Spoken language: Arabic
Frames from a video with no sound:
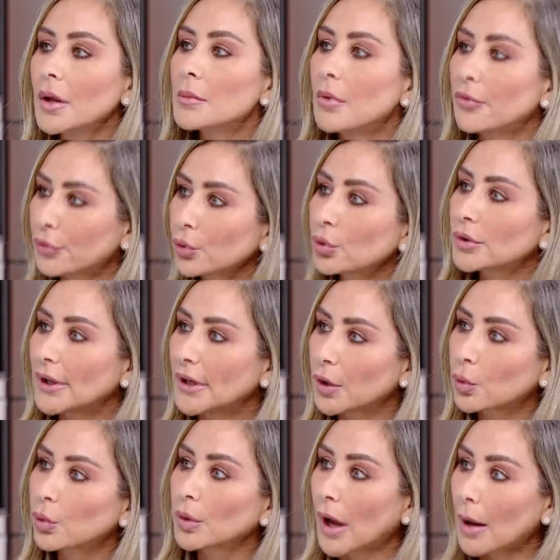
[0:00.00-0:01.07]
مفروض إني
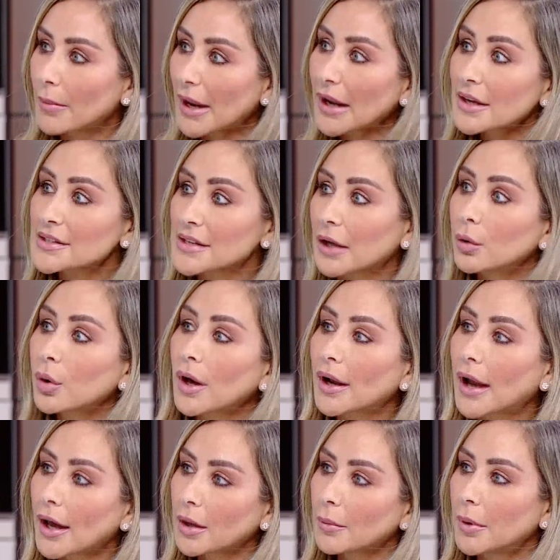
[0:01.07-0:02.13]
أكون عم ركز على اللغه
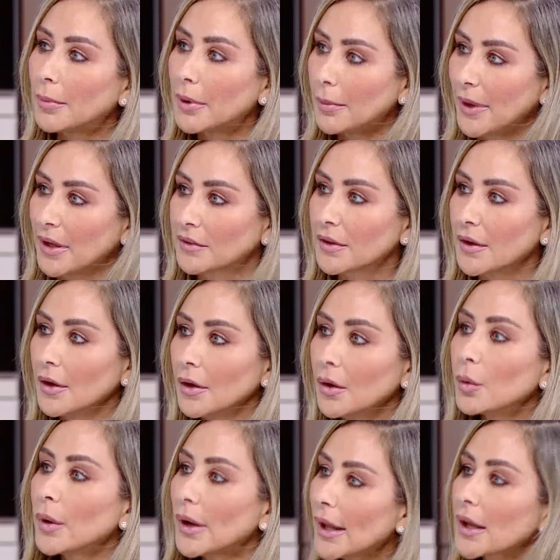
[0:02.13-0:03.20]
العربيه بالبيت
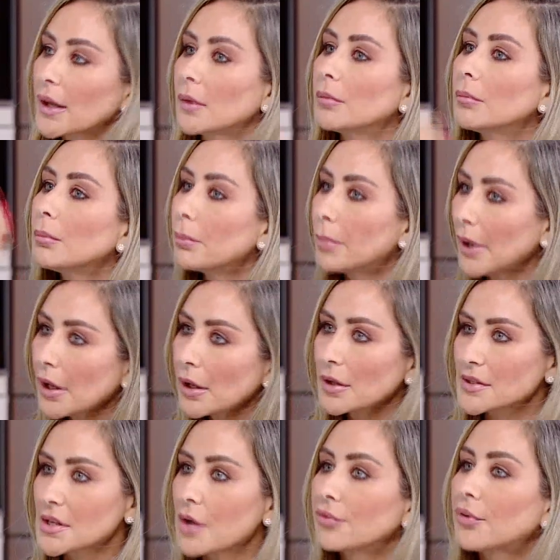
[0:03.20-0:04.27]
ولكن
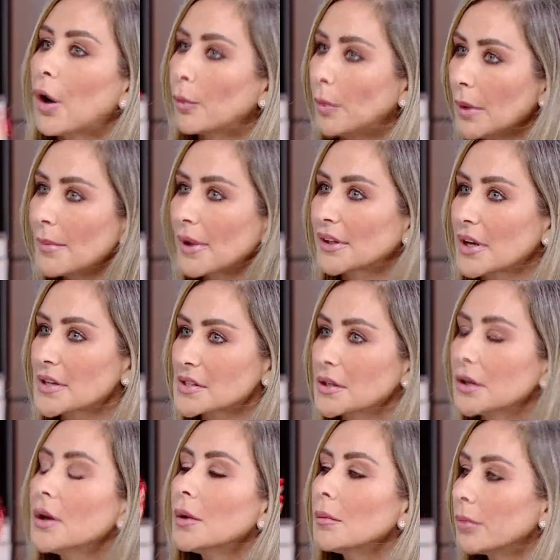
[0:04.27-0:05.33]
بالصف او
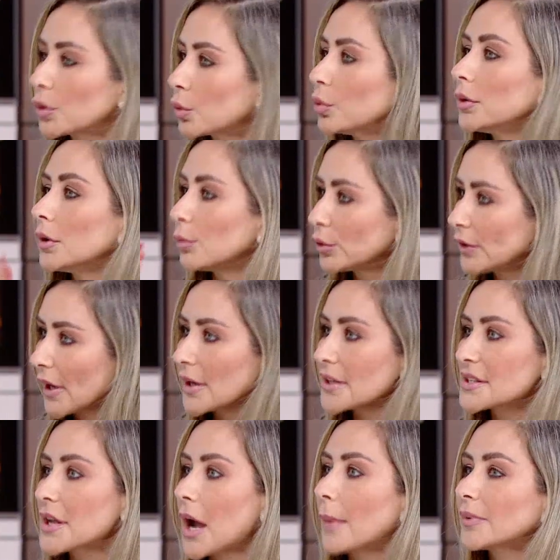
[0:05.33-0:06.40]
بالمدرسه بتكون
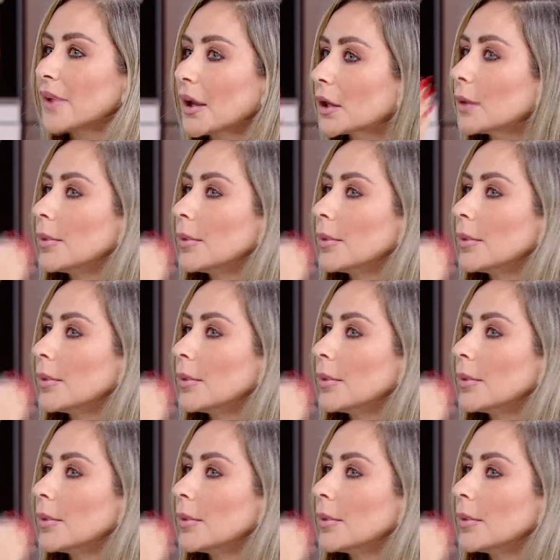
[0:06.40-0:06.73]
المدرسه عم تحكي